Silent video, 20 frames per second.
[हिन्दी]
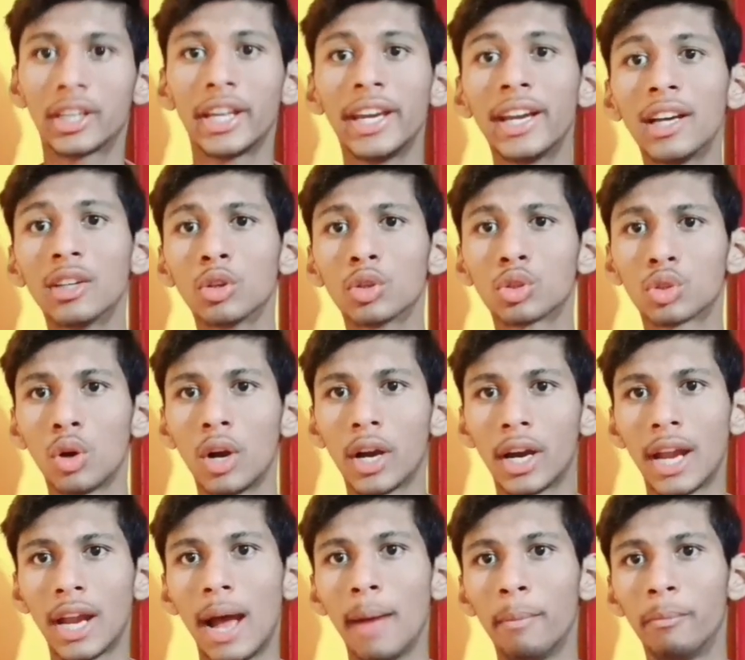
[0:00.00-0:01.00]
ठीक है दोस्तों
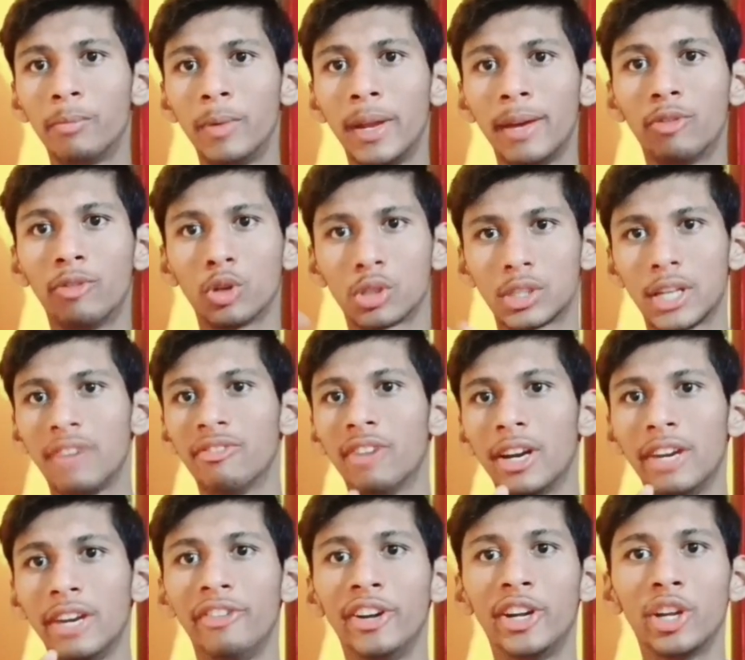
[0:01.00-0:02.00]
अगर आपने वॉच टाइम
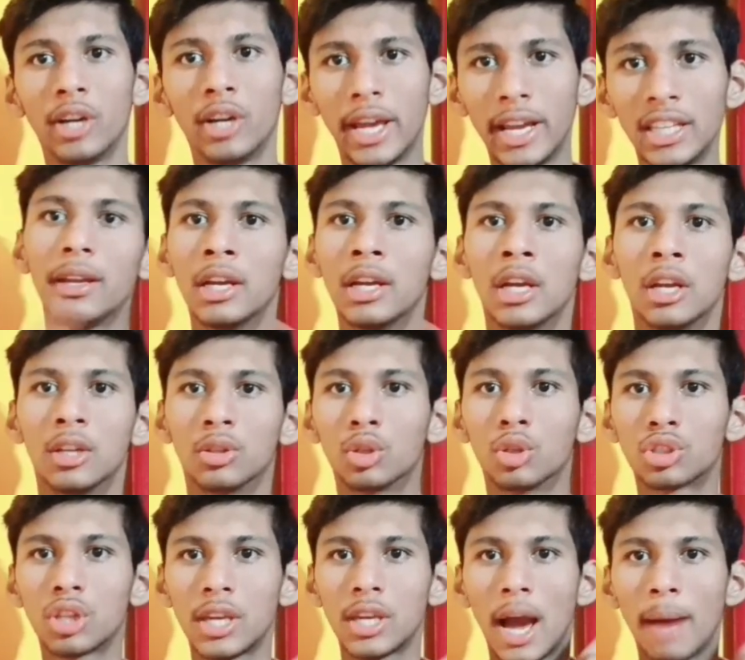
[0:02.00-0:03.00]
वाली वीडियो नहीं देखी
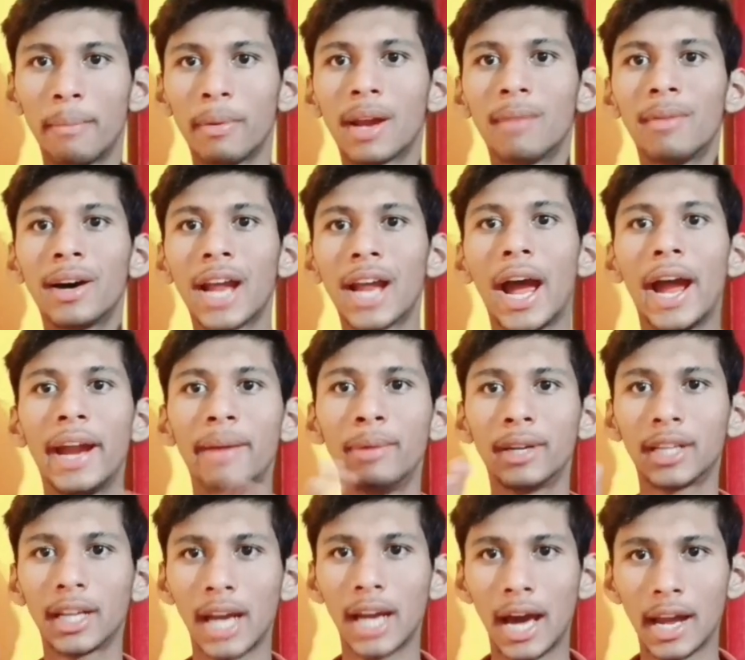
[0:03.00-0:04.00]
दोस्तों यहाँ पर हमारा आई
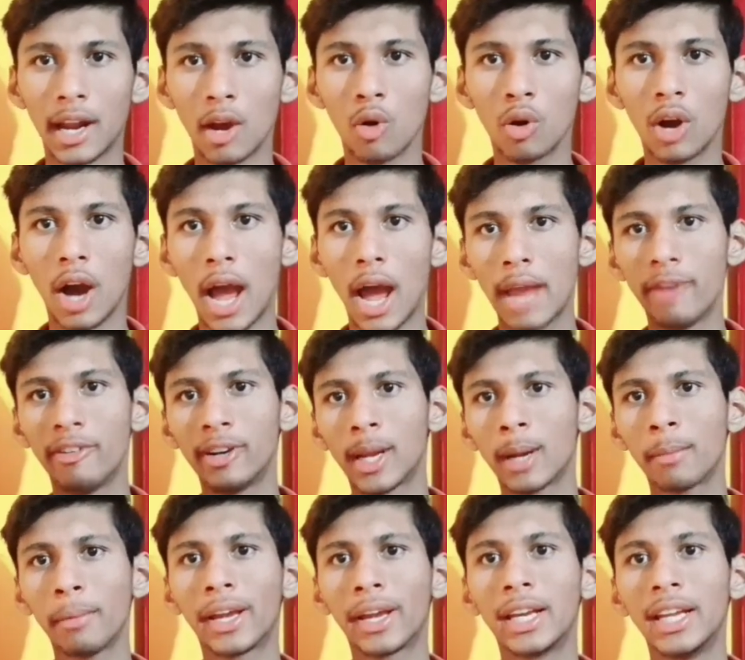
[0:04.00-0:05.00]
बटन आ रहा होगा आई
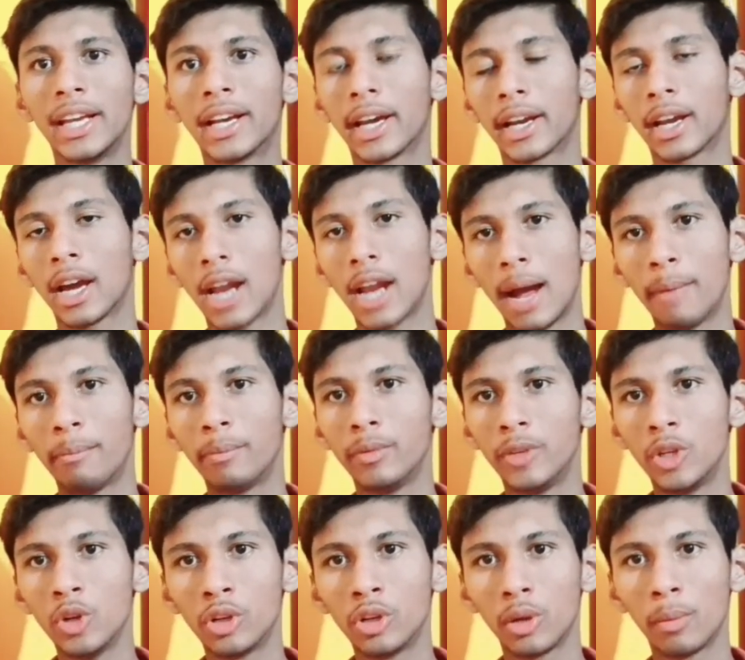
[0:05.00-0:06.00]
बटन में क्लिक कर आप
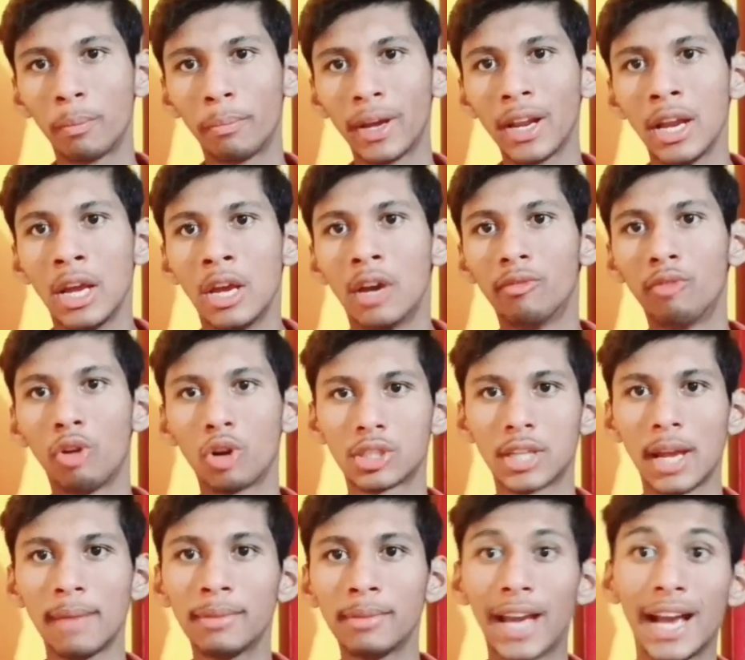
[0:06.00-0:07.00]
यूट्यूब पर
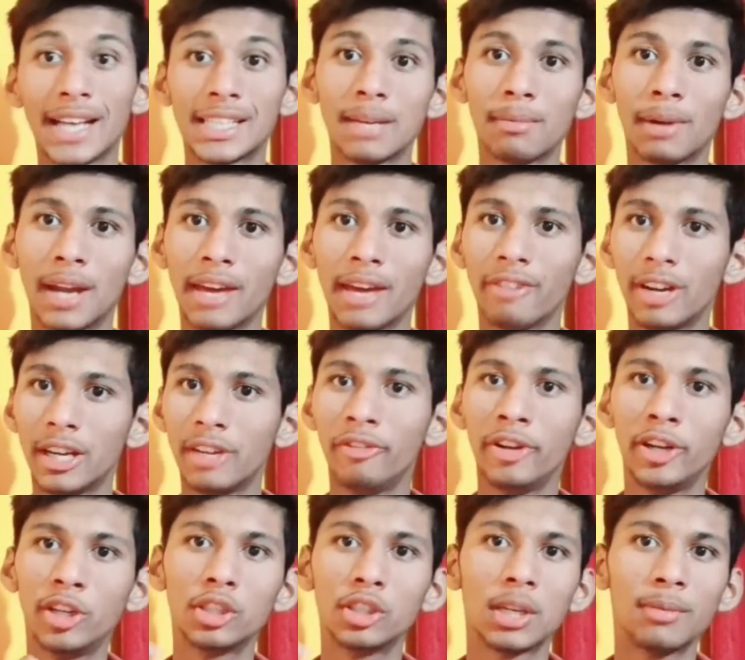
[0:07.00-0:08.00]
वॉच टाइम कैसे बढ़ाई वाली
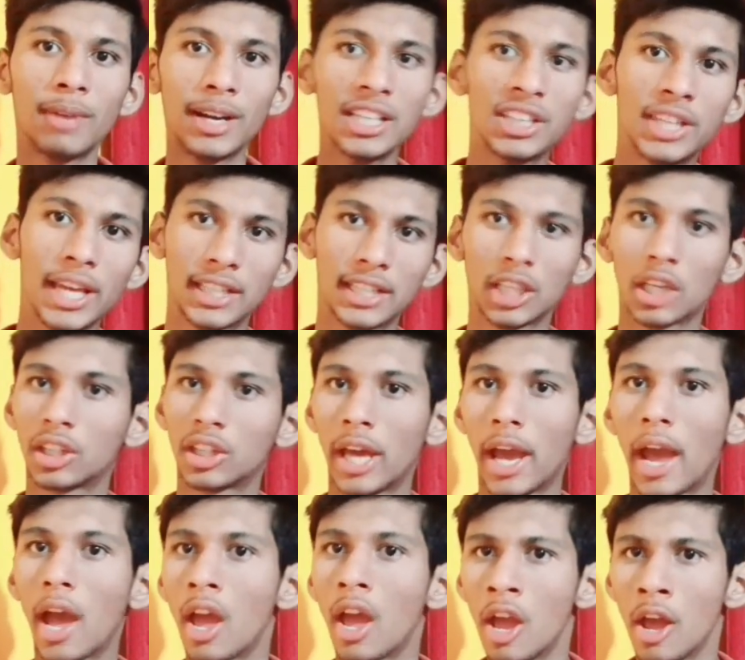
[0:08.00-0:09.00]
वीडियोस हमारी देख सकते
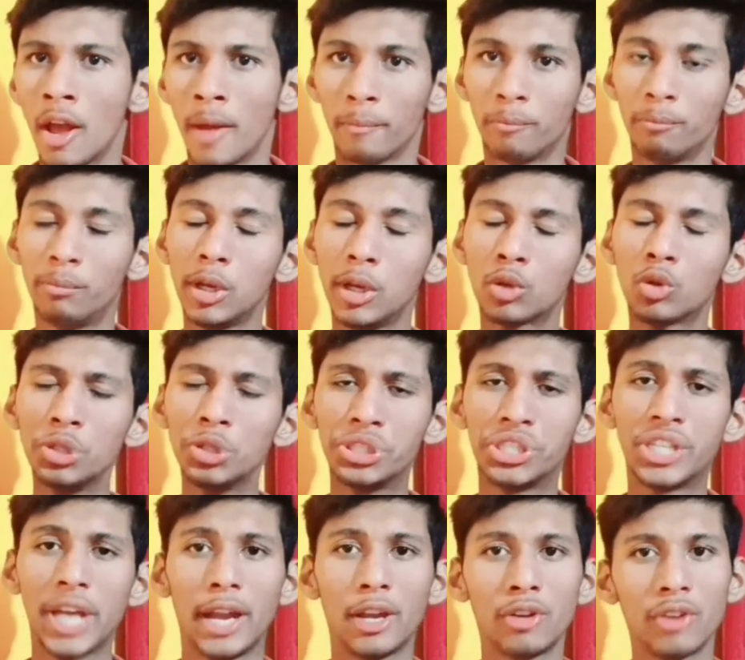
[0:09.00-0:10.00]
हैं बिल्कुल
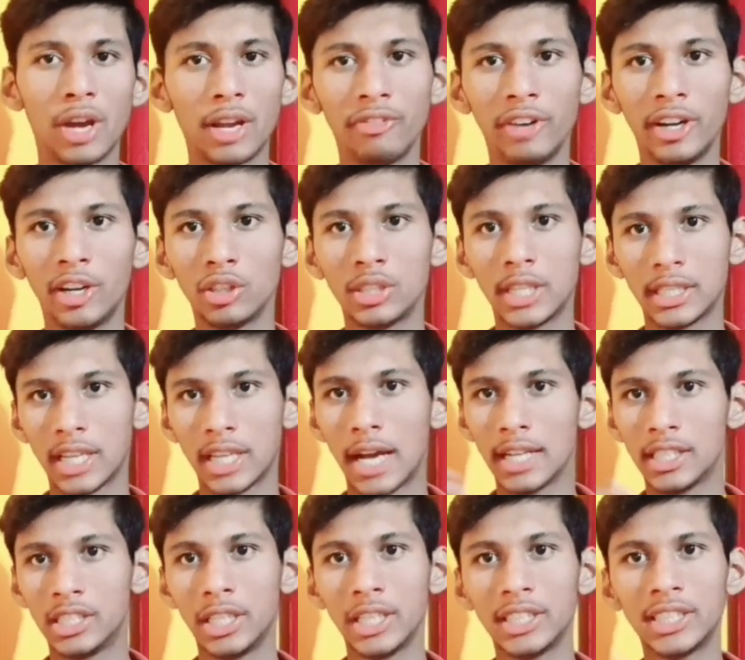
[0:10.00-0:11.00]
जेनुअन वीडियो जैसे
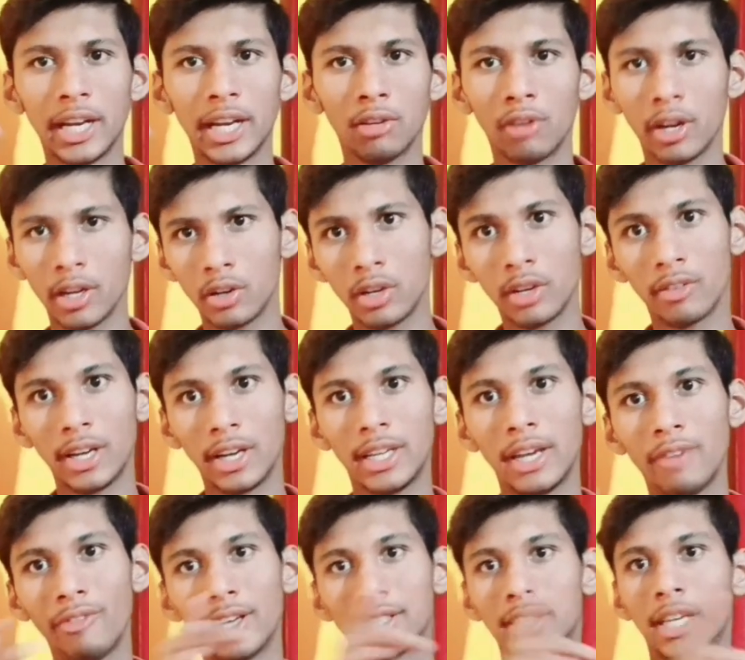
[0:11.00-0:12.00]
आज ये जेनुअन होने
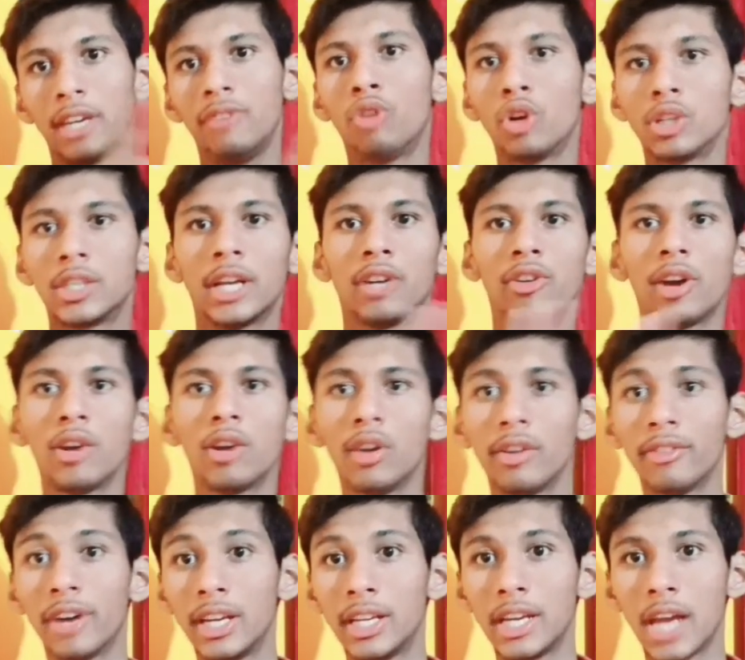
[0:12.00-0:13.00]
वाली है वैसे ही वो जेनुअन
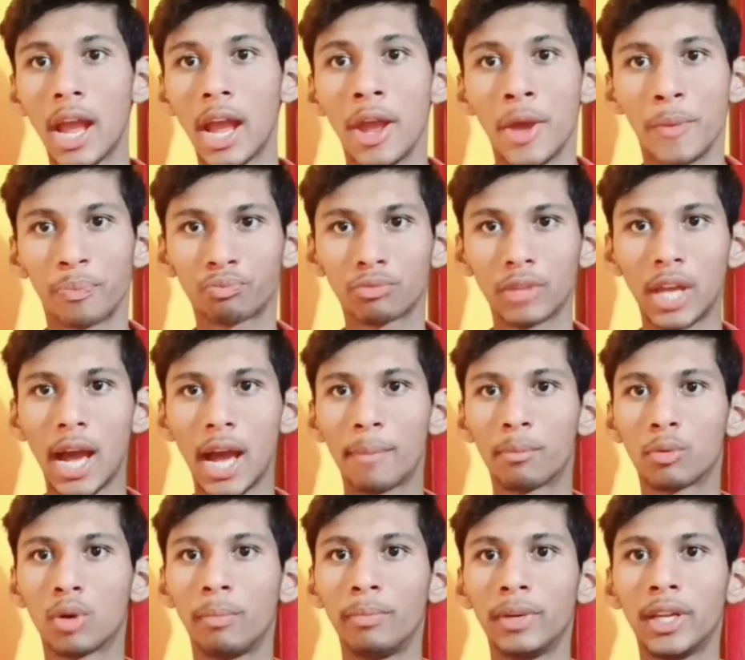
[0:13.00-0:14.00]
होने वाली है मैं
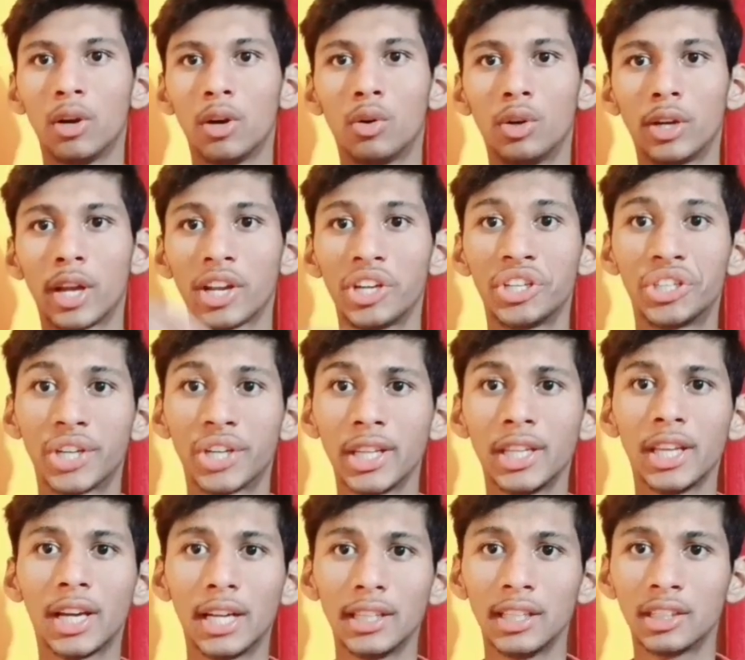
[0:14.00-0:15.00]
आपको अपनी ऑर्डर
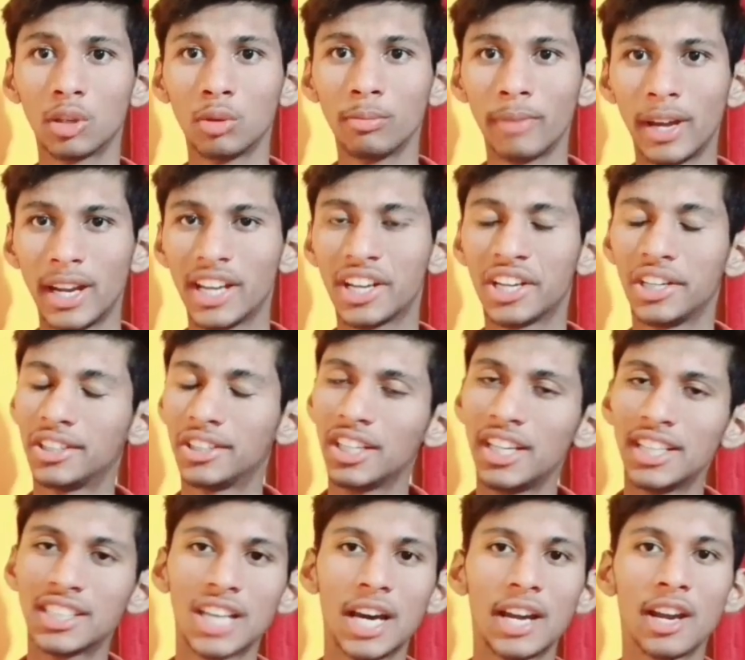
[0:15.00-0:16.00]
हिस्ट्री दिखा देता हूँ मैंने
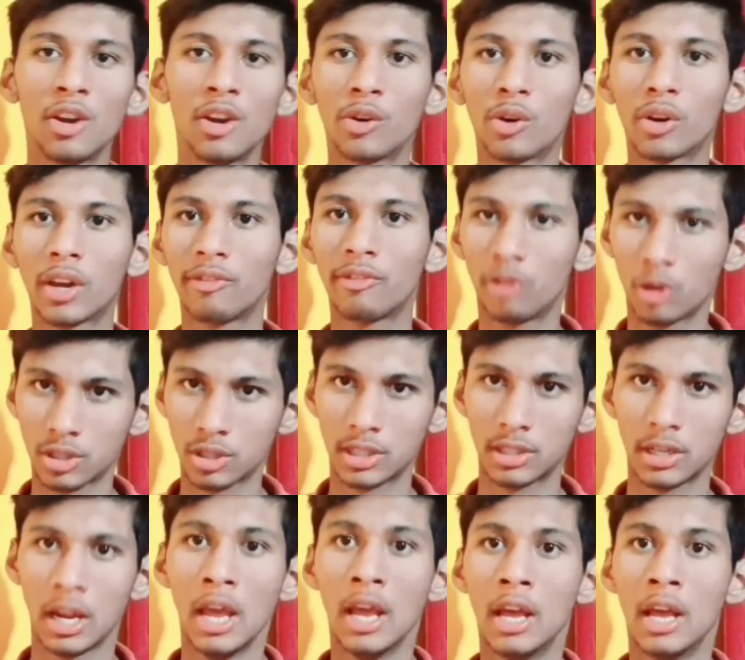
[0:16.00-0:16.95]
कितने सारे लोगों के वोस्ट